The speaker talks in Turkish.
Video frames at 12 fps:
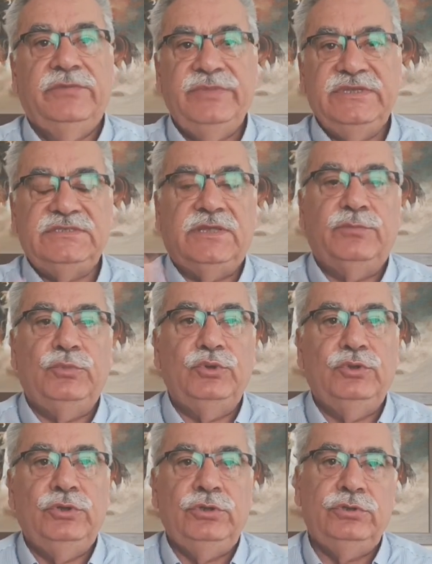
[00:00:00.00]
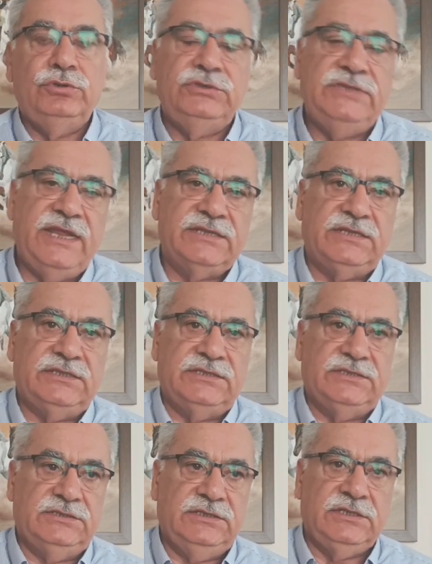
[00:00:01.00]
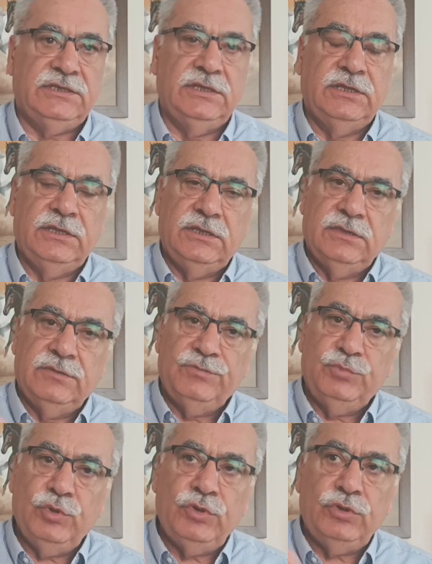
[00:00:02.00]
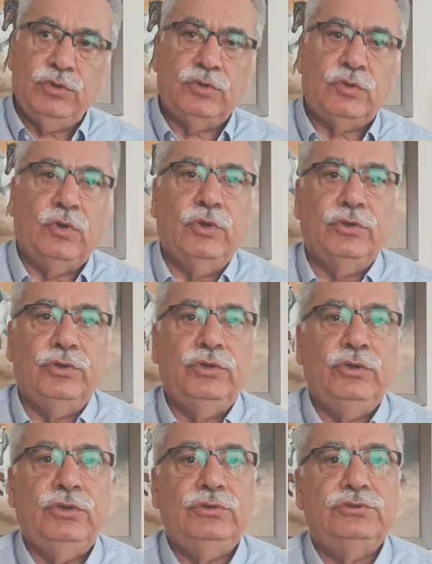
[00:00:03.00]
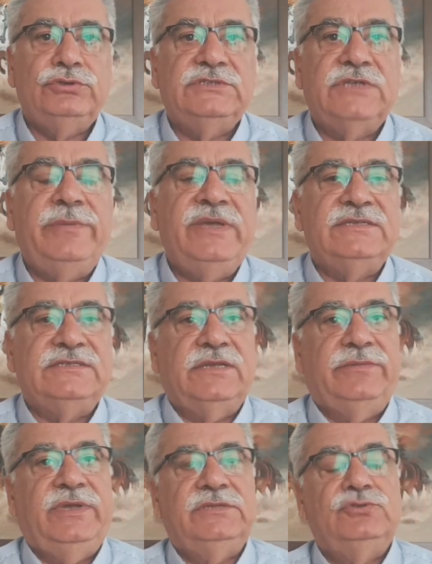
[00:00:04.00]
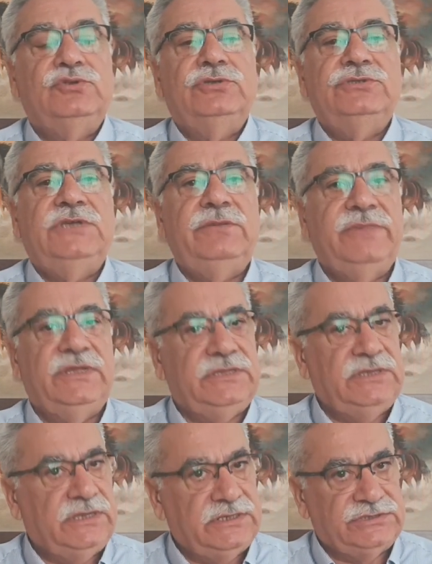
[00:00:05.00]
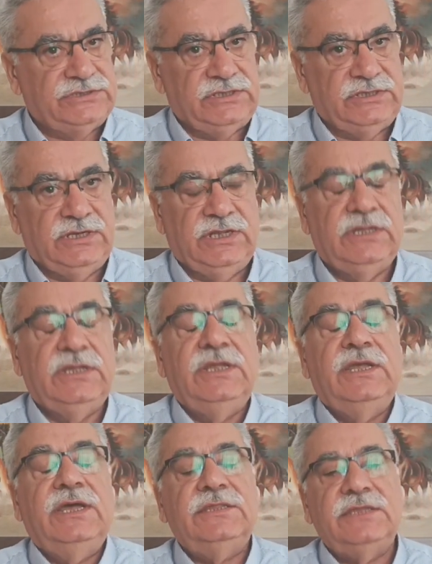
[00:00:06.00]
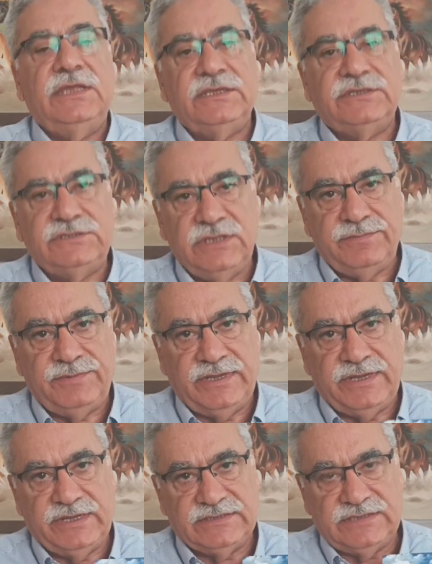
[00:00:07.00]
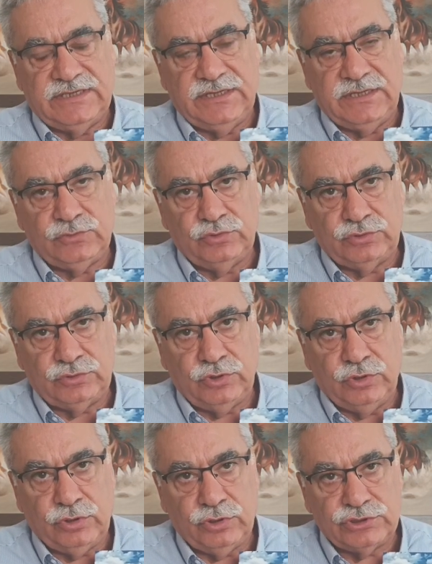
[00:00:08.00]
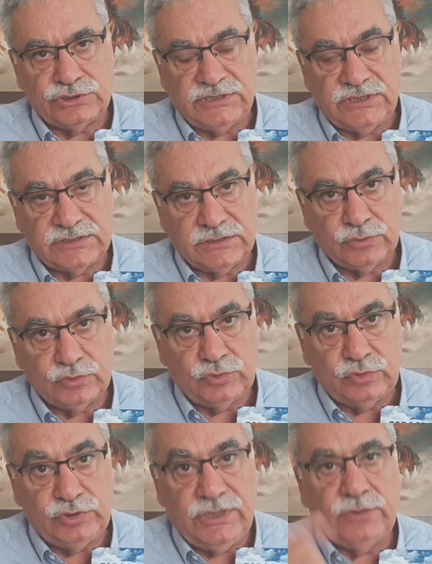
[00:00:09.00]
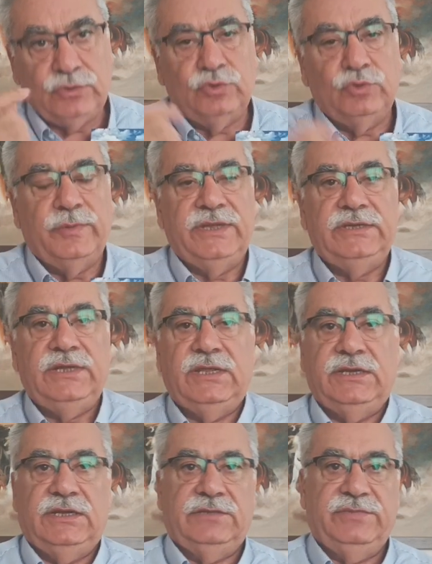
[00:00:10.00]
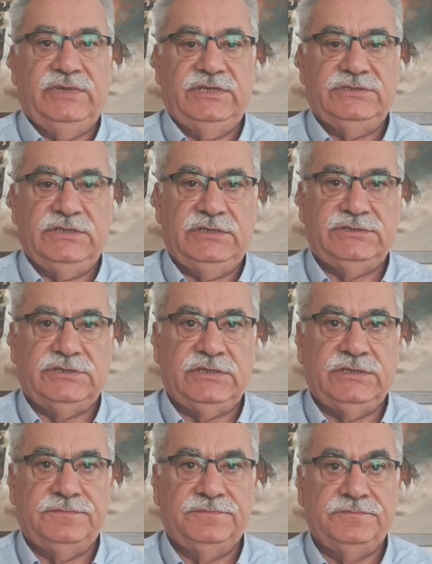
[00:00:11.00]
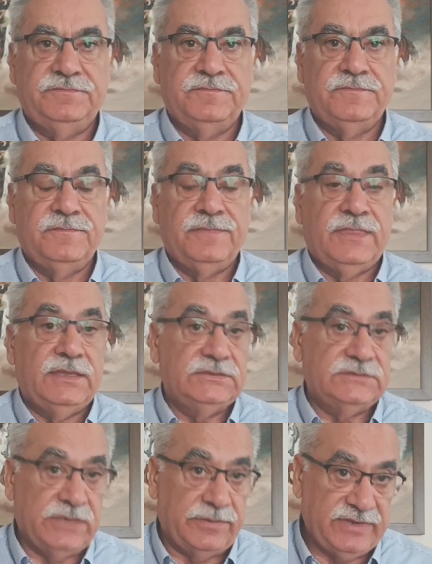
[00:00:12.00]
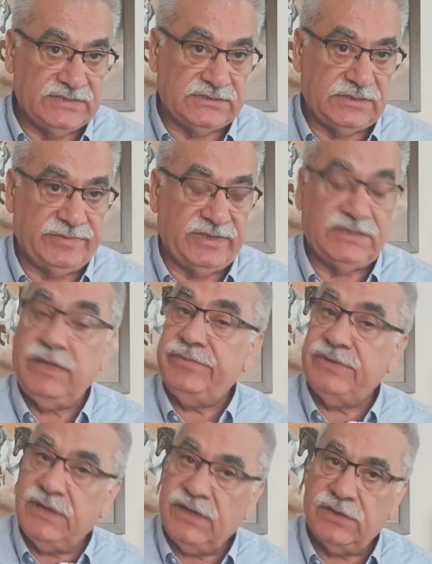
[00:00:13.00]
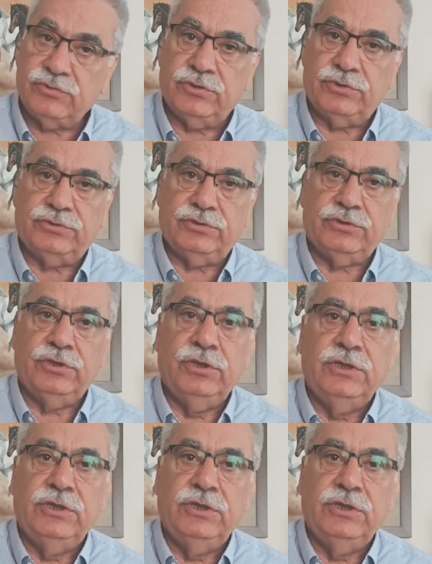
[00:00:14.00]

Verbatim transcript: Biz de bunu dert edindik bu konuyu zaman zaman sosyal medya aracılığıyla hatta kitaplar yazarak Toroslarda tüten dumanı anlatmaya çalıştık. Zaman zaman tepkiler gördük.